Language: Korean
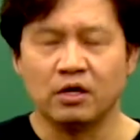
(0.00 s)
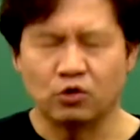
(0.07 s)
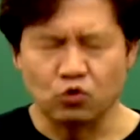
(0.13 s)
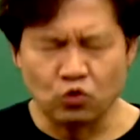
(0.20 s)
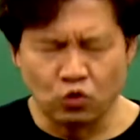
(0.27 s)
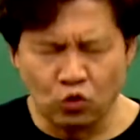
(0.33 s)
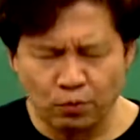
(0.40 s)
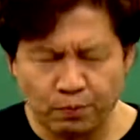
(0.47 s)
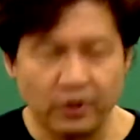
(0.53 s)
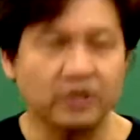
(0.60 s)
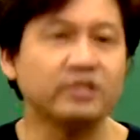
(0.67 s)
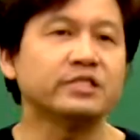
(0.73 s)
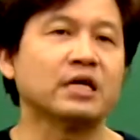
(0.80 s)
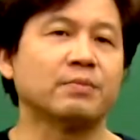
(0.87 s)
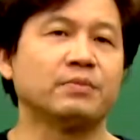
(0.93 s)
꼭박
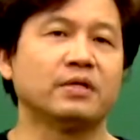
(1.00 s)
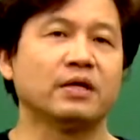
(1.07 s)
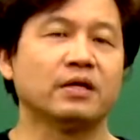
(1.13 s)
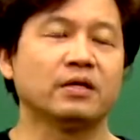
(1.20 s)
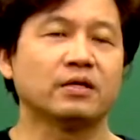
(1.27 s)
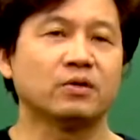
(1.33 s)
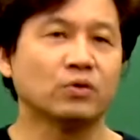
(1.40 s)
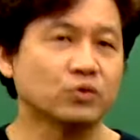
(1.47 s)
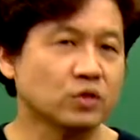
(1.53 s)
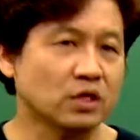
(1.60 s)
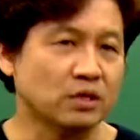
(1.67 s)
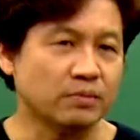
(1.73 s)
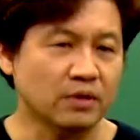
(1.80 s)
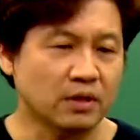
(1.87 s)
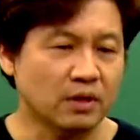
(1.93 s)
인사합니다.
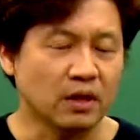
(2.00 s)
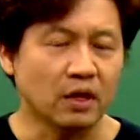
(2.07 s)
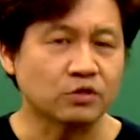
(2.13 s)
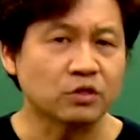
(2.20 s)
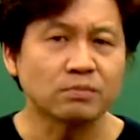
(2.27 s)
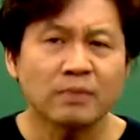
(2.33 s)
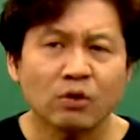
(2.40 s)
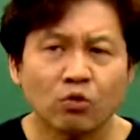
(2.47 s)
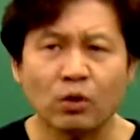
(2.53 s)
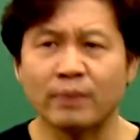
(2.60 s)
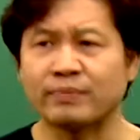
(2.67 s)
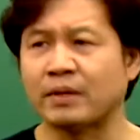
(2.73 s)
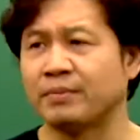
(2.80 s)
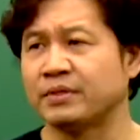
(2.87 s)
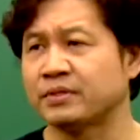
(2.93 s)
교수님, 아, 정말
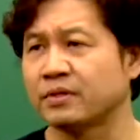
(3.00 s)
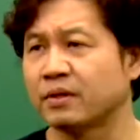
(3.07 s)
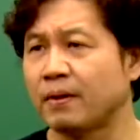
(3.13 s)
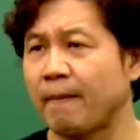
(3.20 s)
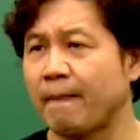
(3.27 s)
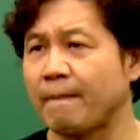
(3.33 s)
고맙다면서.